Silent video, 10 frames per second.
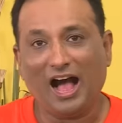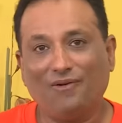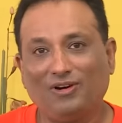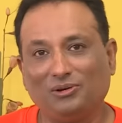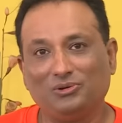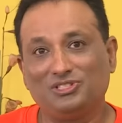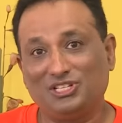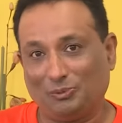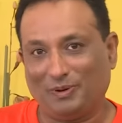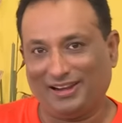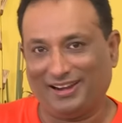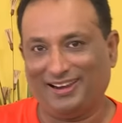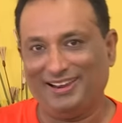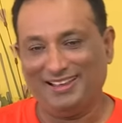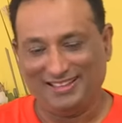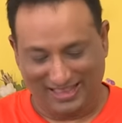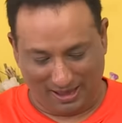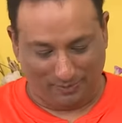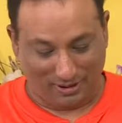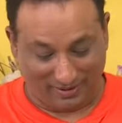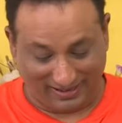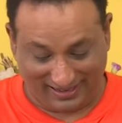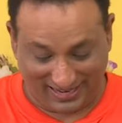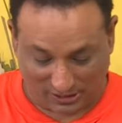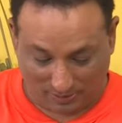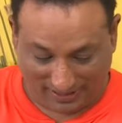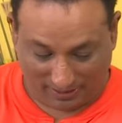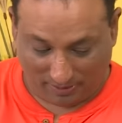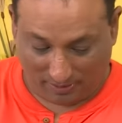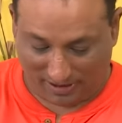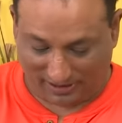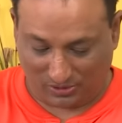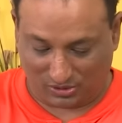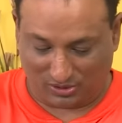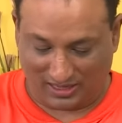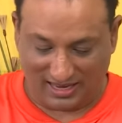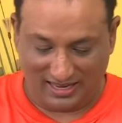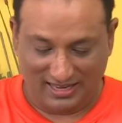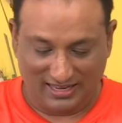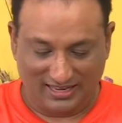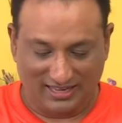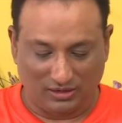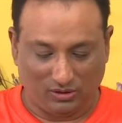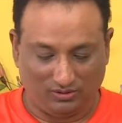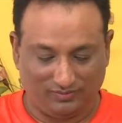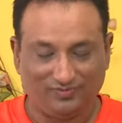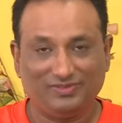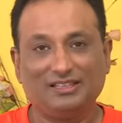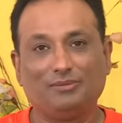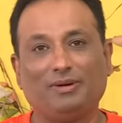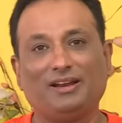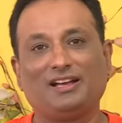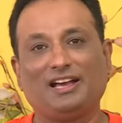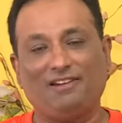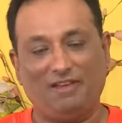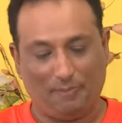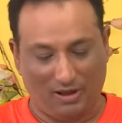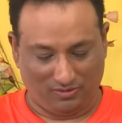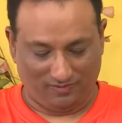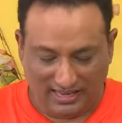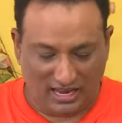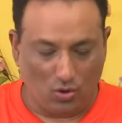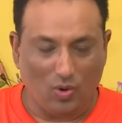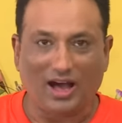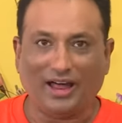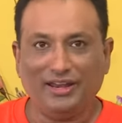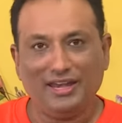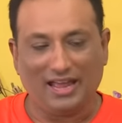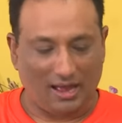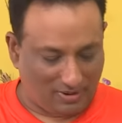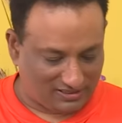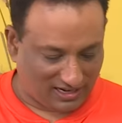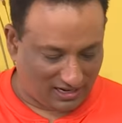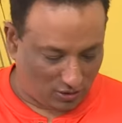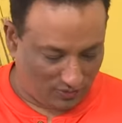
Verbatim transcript: ఆవాలు చిట్టుపట్లాడాలి అప్పుడే మనకి టేస్ట్ బయటికి బ్రహ్మాండంగా వస్తుంది ఇందులో మన కరివేపాకు ఇంగువ అన్నీ ఆ మసాలాలో